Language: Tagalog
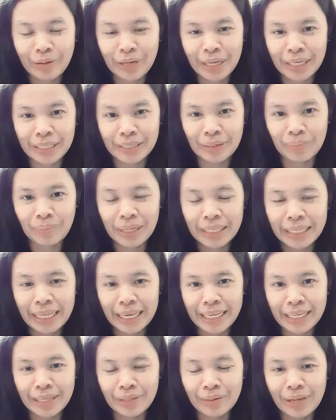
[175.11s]
ng,
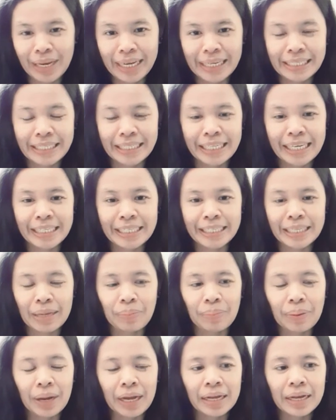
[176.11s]
matalino lang siya sa
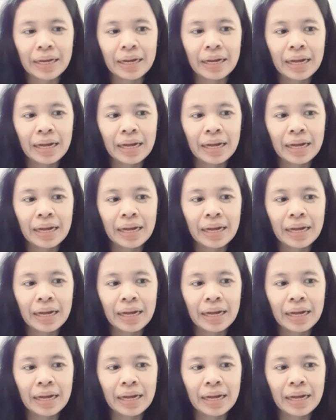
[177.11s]
pag,